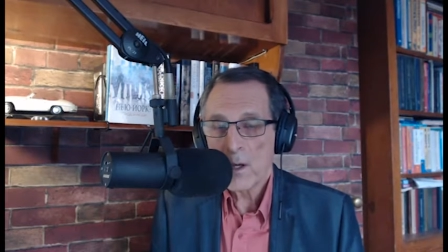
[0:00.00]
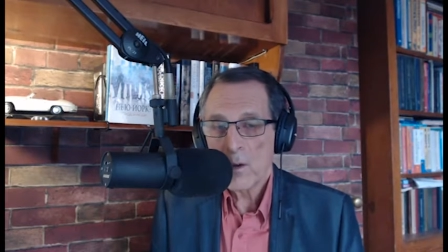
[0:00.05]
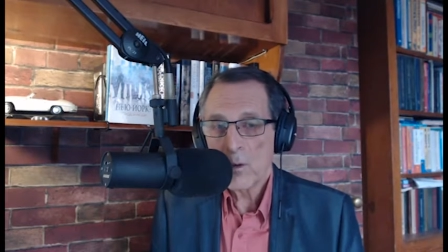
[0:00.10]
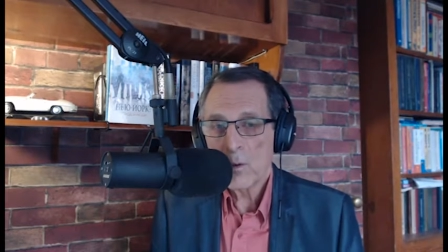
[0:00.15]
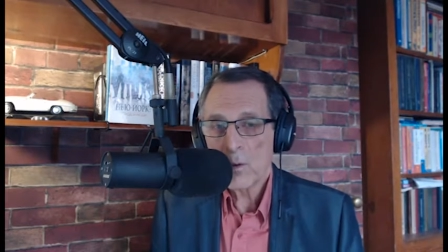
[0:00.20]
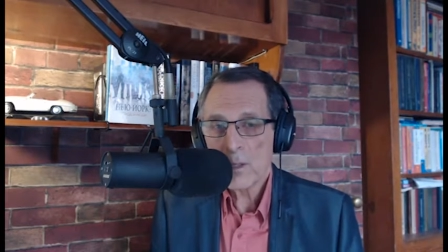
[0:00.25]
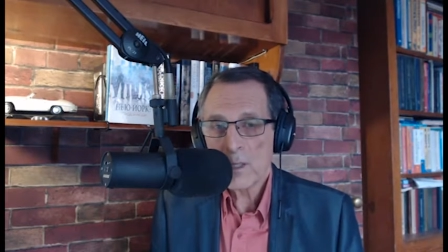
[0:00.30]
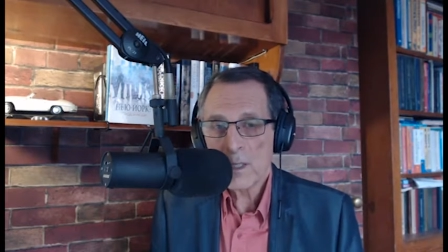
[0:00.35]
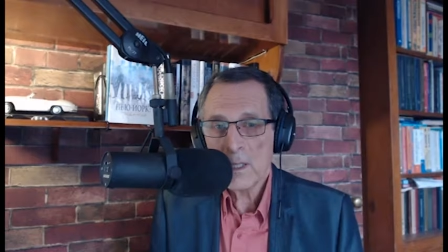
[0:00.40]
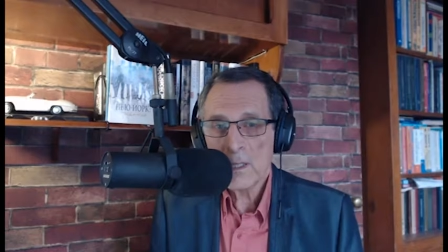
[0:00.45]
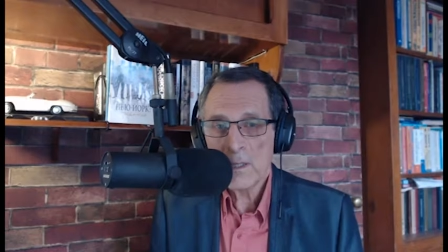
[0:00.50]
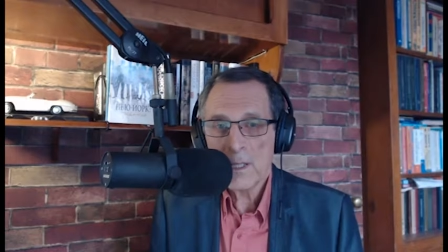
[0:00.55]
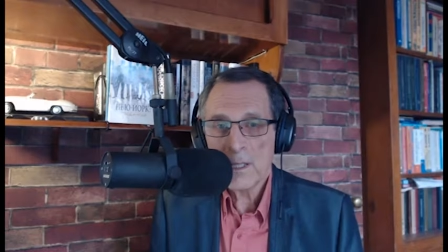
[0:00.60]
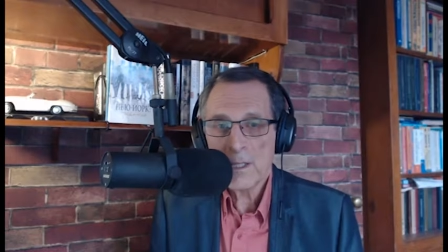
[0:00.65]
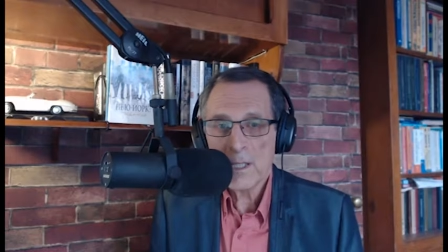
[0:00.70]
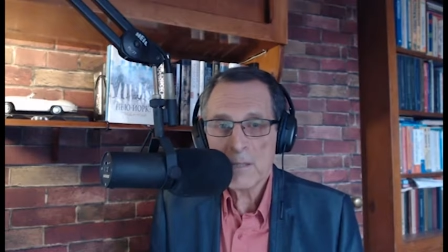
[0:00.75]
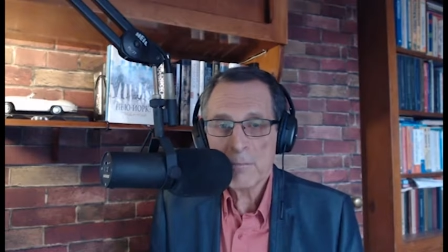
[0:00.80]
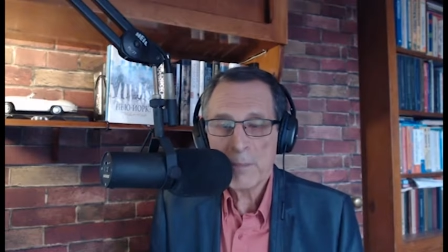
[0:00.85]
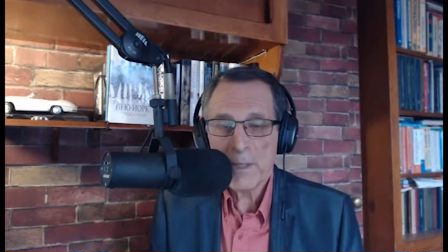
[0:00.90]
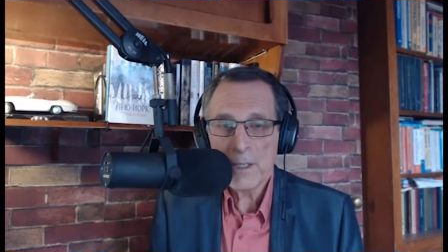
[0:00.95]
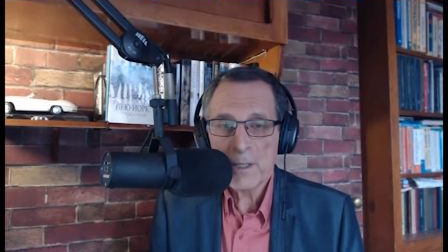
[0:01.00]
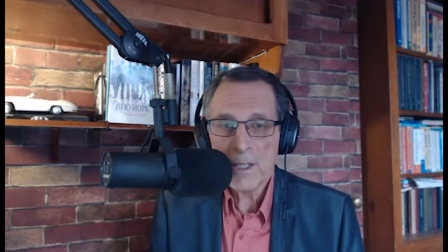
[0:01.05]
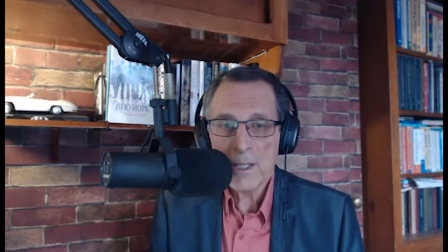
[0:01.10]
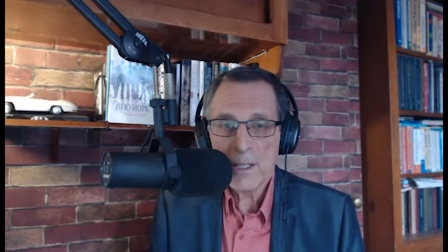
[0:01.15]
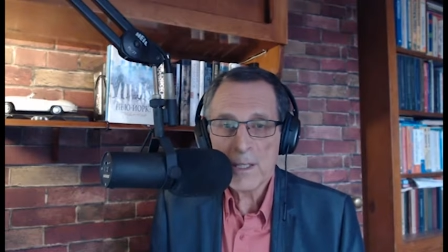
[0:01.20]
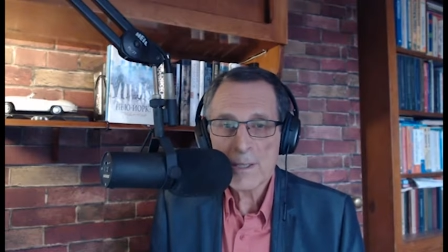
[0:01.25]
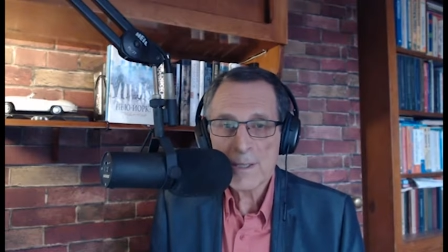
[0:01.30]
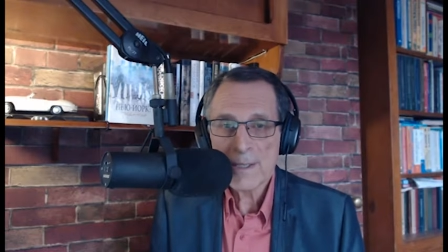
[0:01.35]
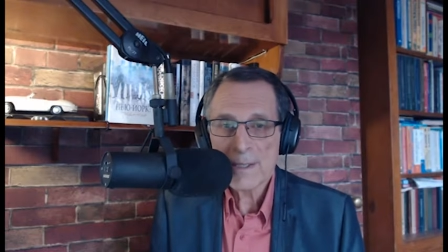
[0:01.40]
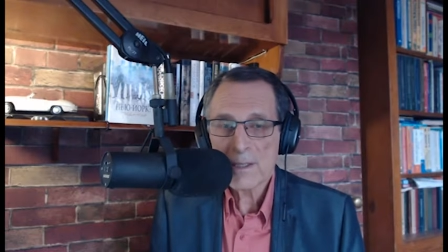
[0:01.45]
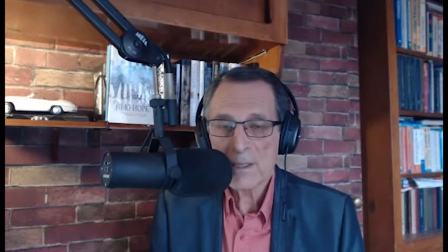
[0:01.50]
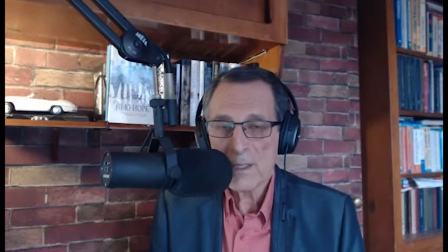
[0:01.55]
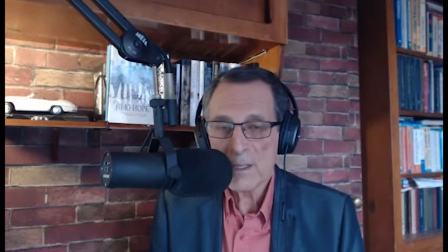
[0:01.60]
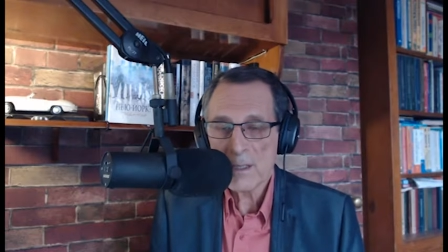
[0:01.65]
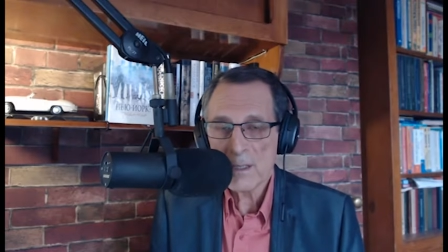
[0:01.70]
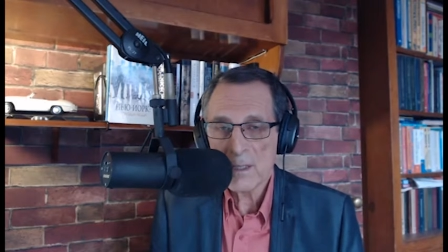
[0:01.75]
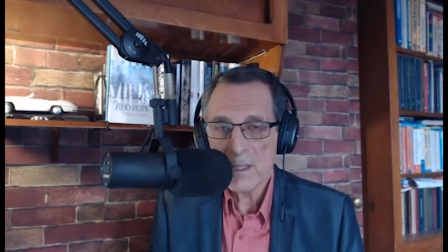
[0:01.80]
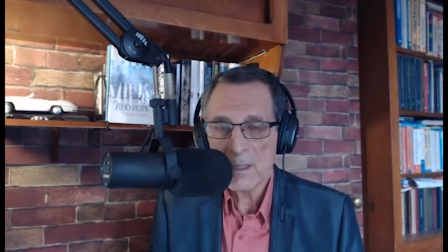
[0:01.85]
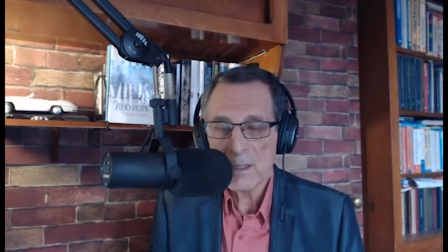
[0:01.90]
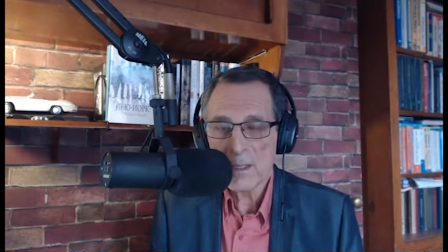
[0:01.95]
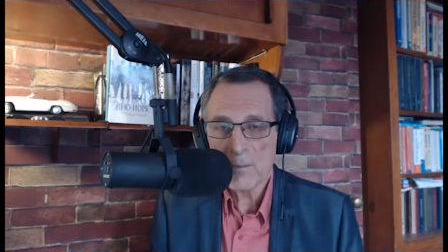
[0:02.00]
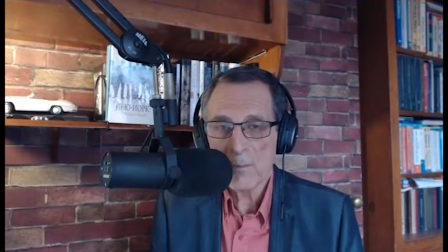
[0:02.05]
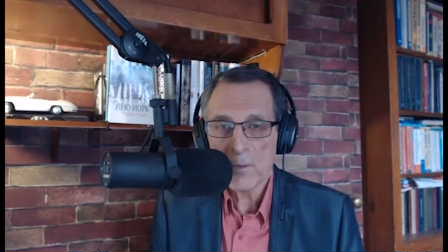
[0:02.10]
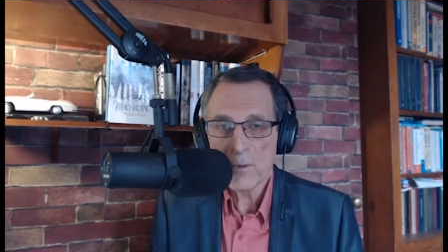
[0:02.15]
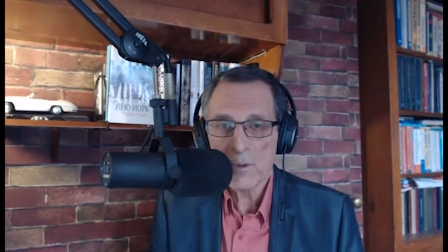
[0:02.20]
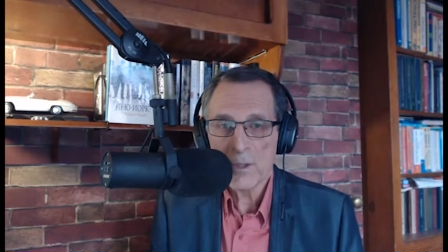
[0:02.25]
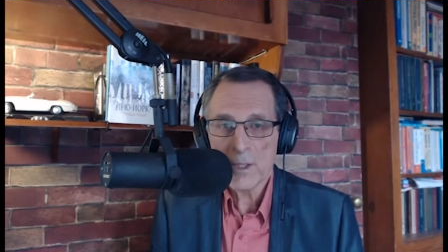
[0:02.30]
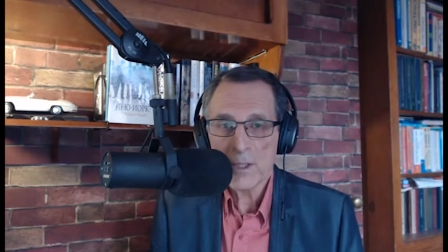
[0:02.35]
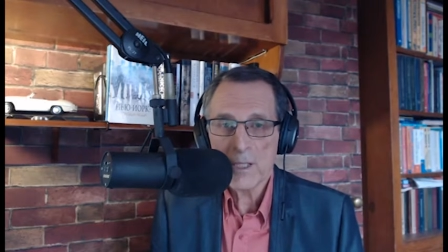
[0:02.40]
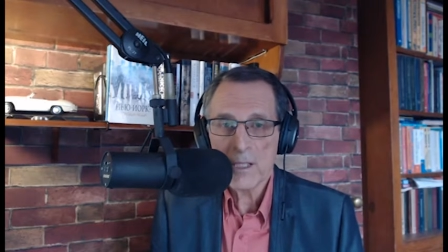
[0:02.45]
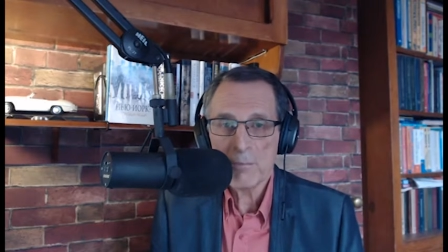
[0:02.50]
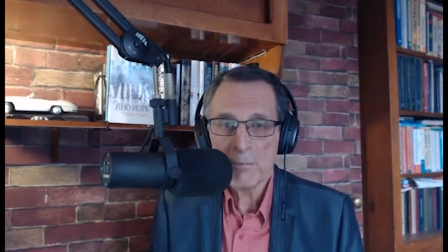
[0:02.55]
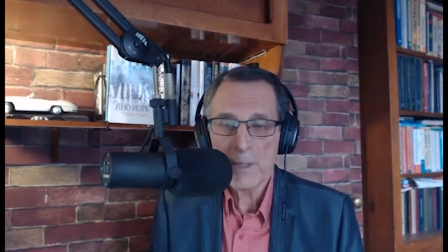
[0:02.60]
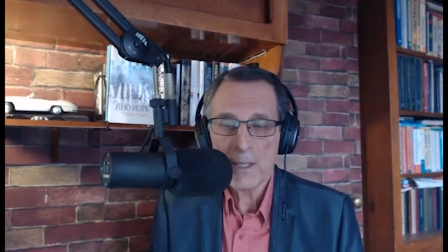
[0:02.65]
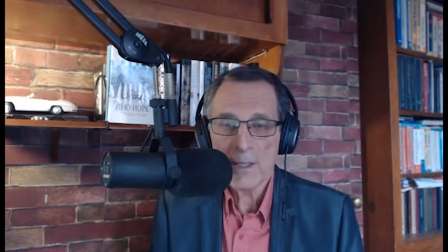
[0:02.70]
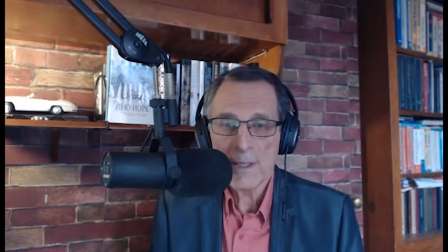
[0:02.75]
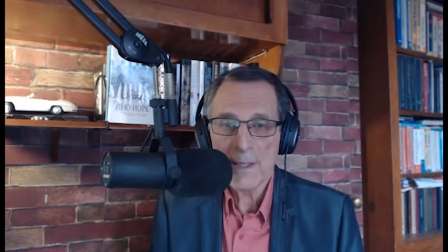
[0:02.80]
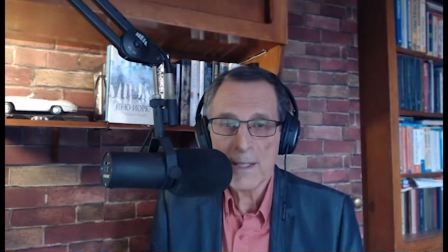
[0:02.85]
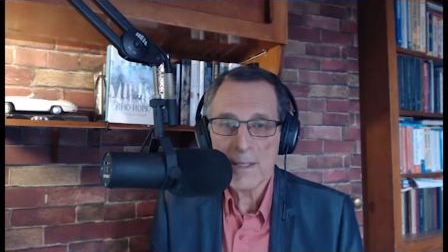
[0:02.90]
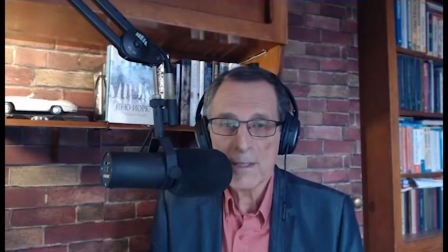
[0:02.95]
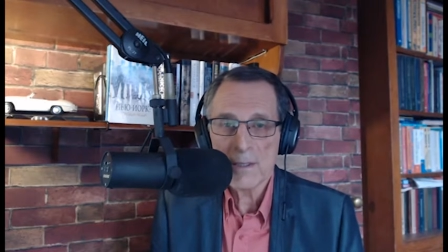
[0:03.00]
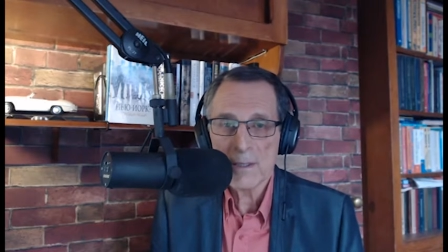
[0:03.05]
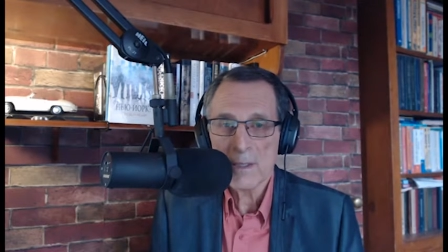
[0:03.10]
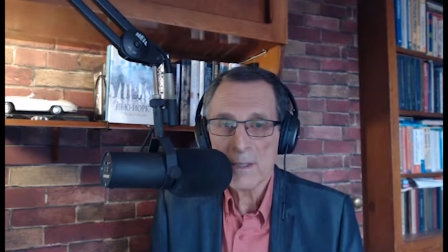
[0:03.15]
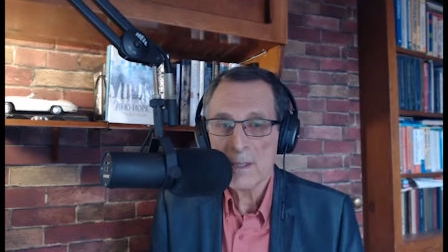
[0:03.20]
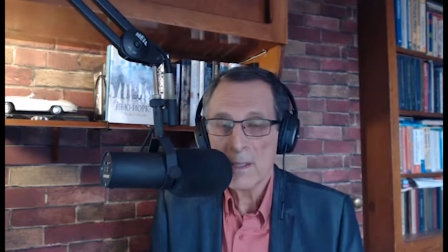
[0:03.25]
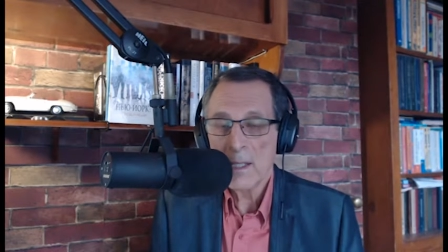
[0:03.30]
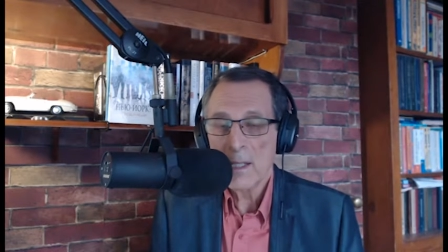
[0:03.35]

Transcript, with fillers: У Украины нет претензий к соседям, у них нет претензий